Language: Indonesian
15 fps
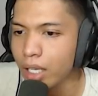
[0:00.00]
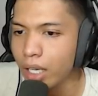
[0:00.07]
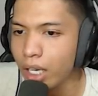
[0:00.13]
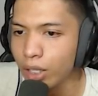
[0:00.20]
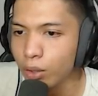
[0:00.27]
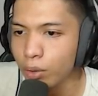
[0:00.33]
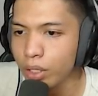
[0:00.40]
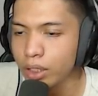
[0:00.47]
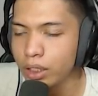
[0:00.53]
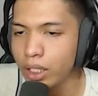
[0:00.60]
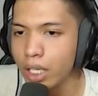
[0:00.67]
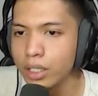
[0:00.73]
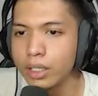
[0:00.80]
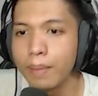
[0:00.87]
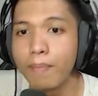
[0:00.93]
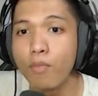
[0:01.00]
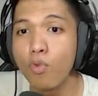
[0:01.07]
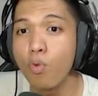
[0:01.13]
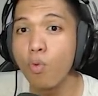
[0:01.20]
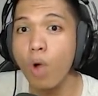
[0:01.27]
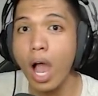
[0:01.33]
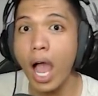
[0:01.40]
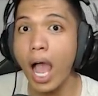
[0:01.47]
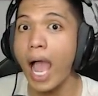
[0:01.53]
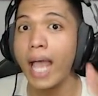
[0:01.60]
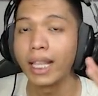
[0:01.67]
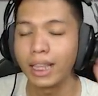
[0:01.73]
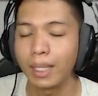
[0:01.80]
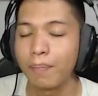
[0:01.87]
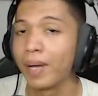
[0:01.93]
itu isinya semua
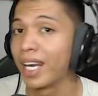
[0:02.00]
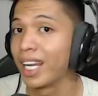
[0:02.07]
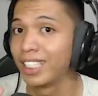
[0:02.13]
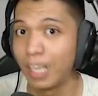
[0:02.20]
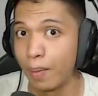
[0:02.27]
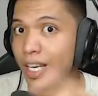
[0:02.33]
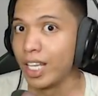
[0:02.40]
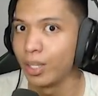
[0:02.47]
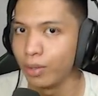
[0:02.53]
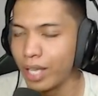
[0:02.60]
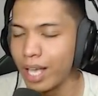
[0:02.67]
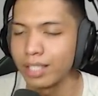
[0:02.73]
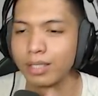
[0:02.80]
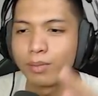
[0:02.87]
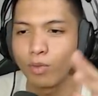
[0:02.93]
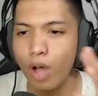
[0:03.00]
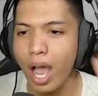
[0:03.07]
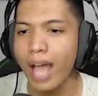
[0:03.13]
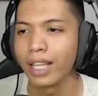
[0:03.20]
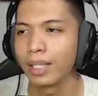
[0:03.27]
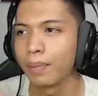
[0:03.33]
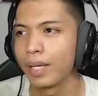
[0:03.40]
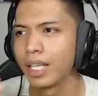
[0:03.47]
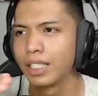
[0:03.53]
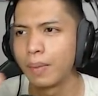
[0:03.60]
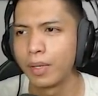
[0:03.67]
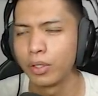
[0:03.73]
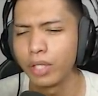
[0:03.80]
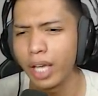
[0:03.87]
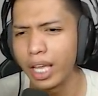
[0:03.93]
item pada zaman itu ya semua item pada
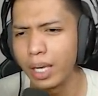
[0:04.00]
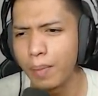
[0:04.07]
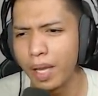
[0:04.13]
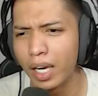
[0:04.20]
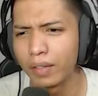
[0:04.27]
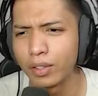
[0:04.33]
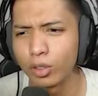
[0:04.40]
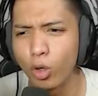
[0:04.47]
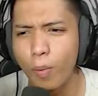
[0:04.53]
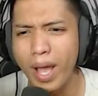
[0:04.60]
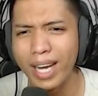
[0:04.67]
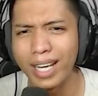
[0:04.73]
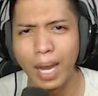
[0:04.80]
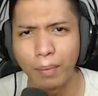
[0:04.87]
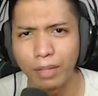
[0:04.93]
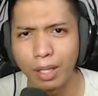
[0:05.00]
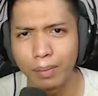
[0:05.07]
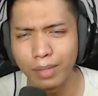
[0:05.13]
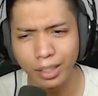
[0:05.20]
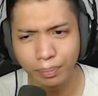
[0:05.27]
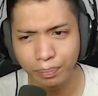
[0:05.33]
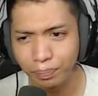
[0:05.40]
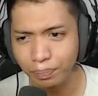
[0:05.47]
zaman itu ya, kayak ini Minecraft 1,6 tapi